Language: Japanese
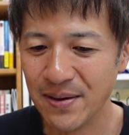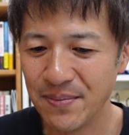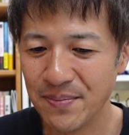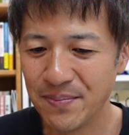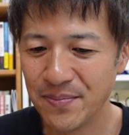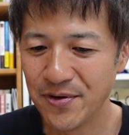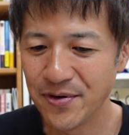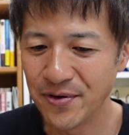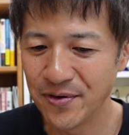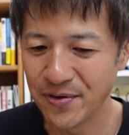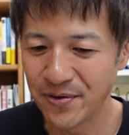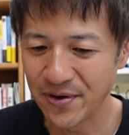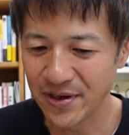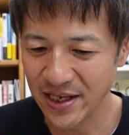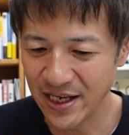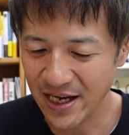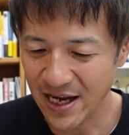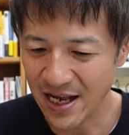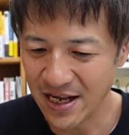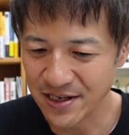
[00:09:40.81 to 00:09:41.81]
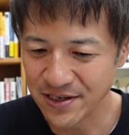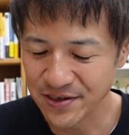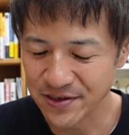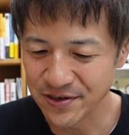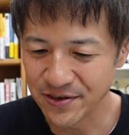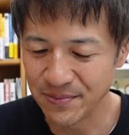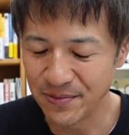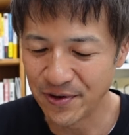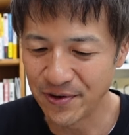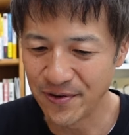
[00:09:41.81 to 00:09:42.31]
もののに関す
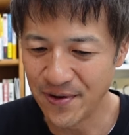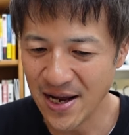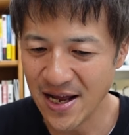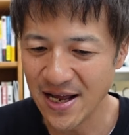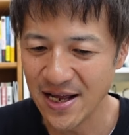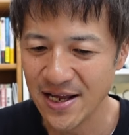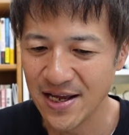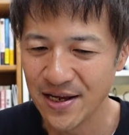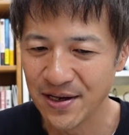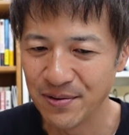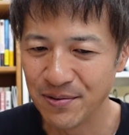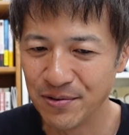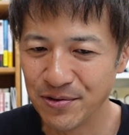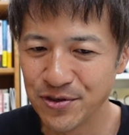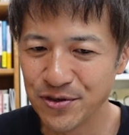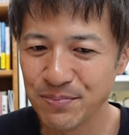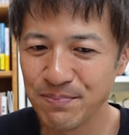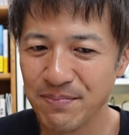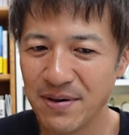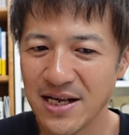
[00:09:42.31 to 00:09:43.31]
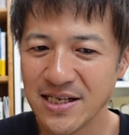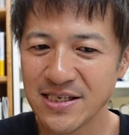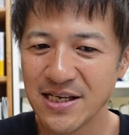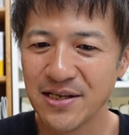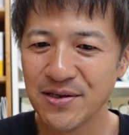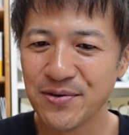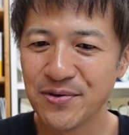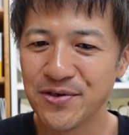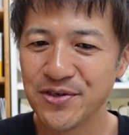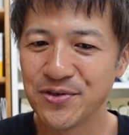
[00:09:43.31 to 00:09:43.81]
るものは
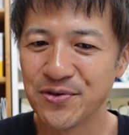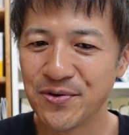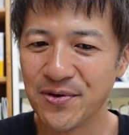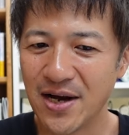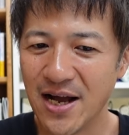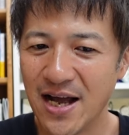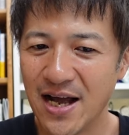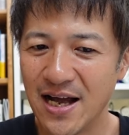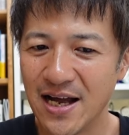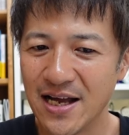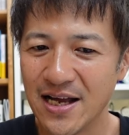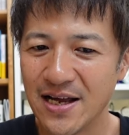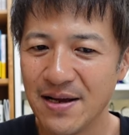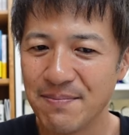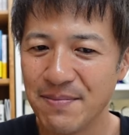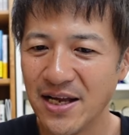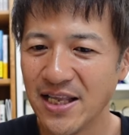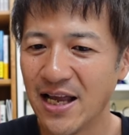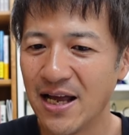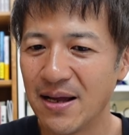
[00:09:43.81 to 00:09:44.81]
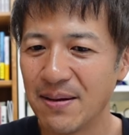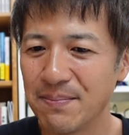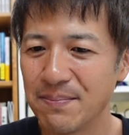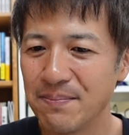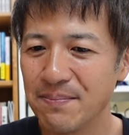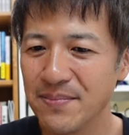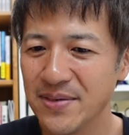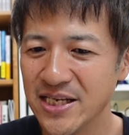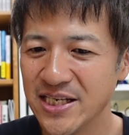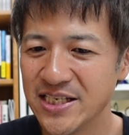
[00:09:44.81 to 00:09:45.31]
50% 以上がまだ
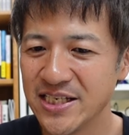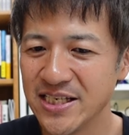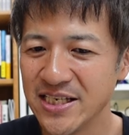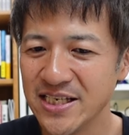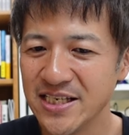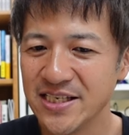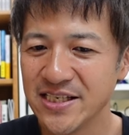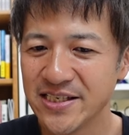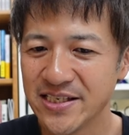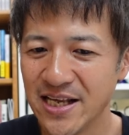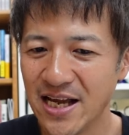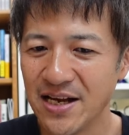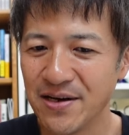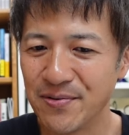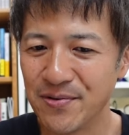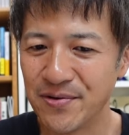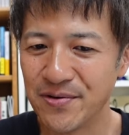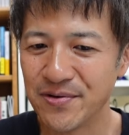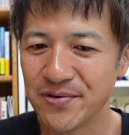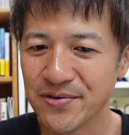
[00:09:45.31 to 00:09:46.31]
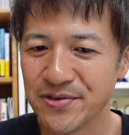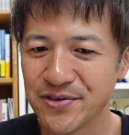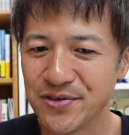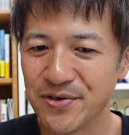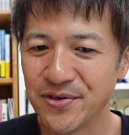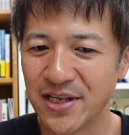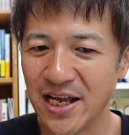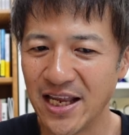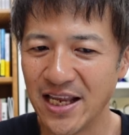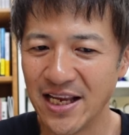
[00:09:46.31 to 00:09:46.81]
未審査の
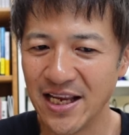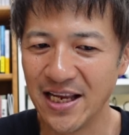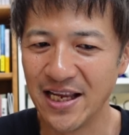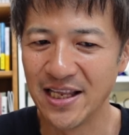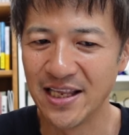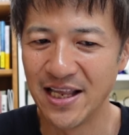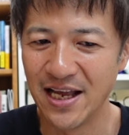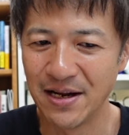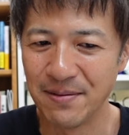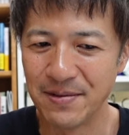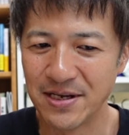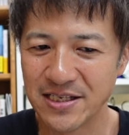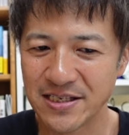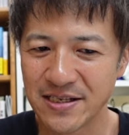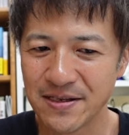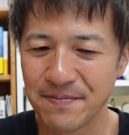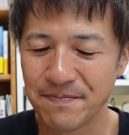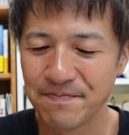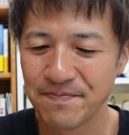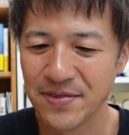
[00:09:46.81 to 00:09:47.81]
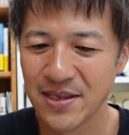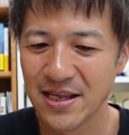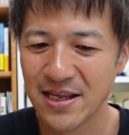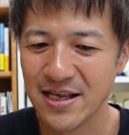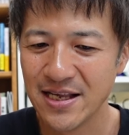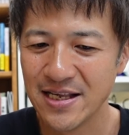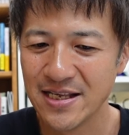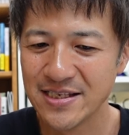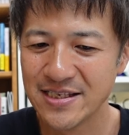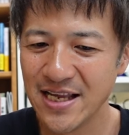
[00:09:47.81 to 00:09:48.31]
状態になります。
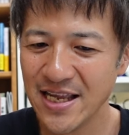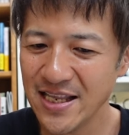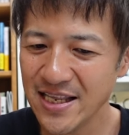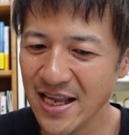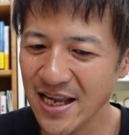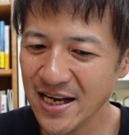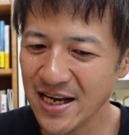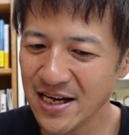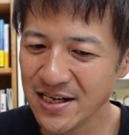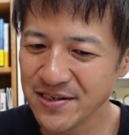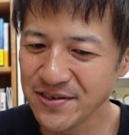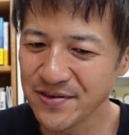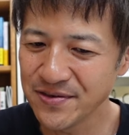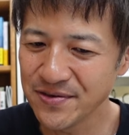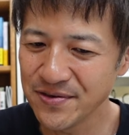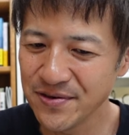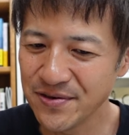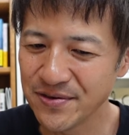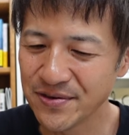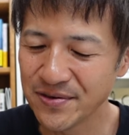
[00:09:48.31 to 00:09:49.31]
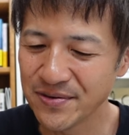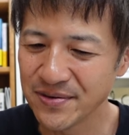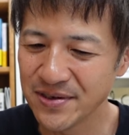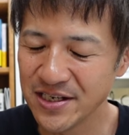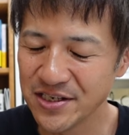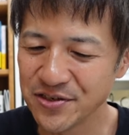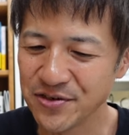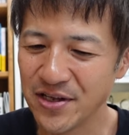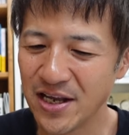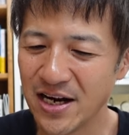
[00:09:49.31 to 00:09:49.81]
全体からすると
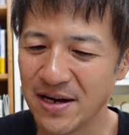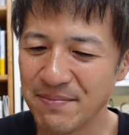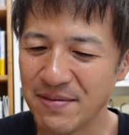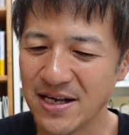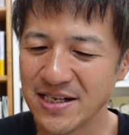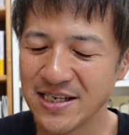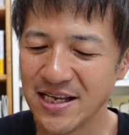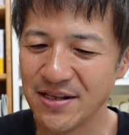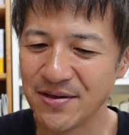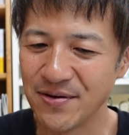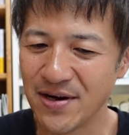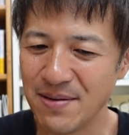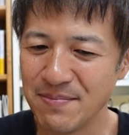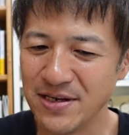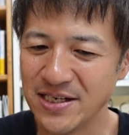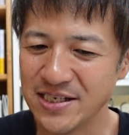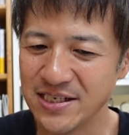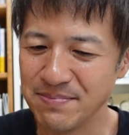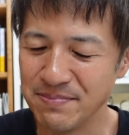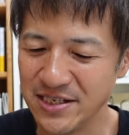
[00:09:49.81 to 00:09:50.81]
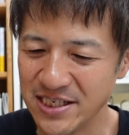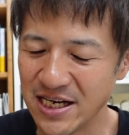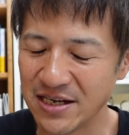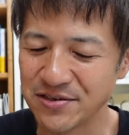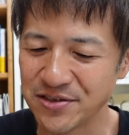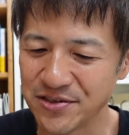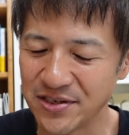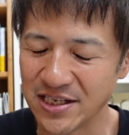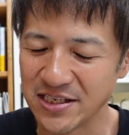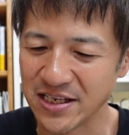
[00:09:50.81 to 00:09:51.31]
27% が未
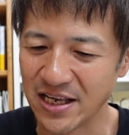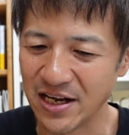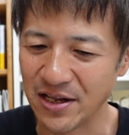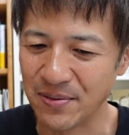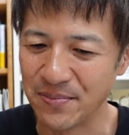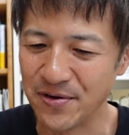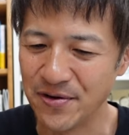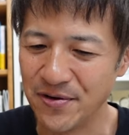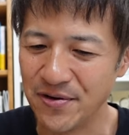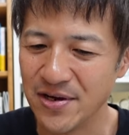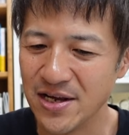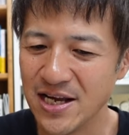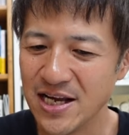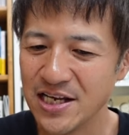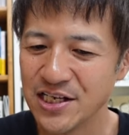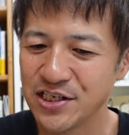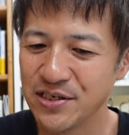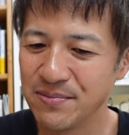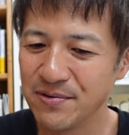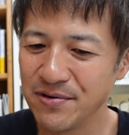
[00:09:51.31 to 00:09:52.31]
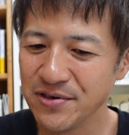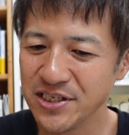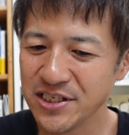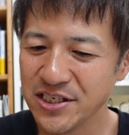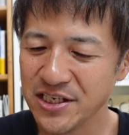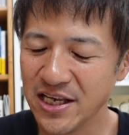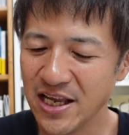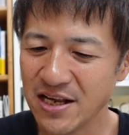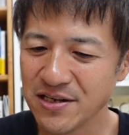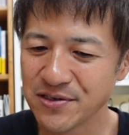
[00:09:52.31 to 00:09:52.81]
着手ですけれども、死亡一
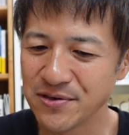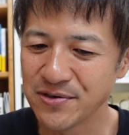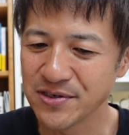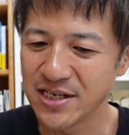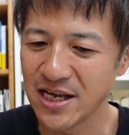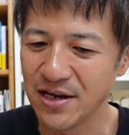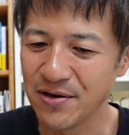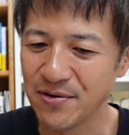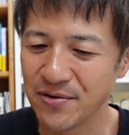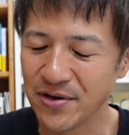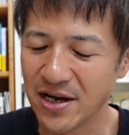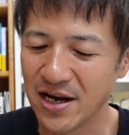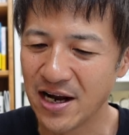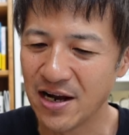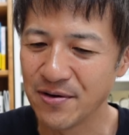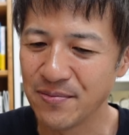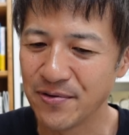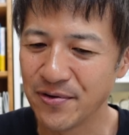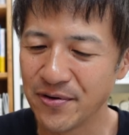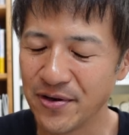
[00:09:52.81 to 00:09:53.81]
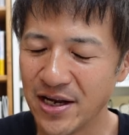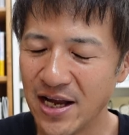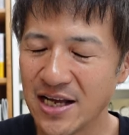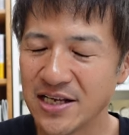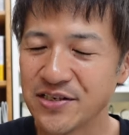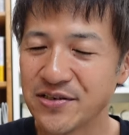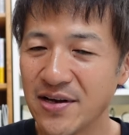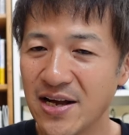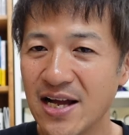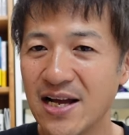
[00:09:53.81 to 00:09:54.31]
時金や葬祭料にかかるものに関
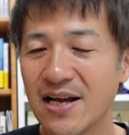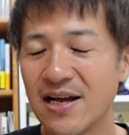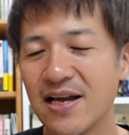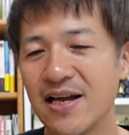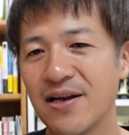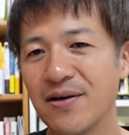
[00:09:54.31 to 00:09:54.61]
しては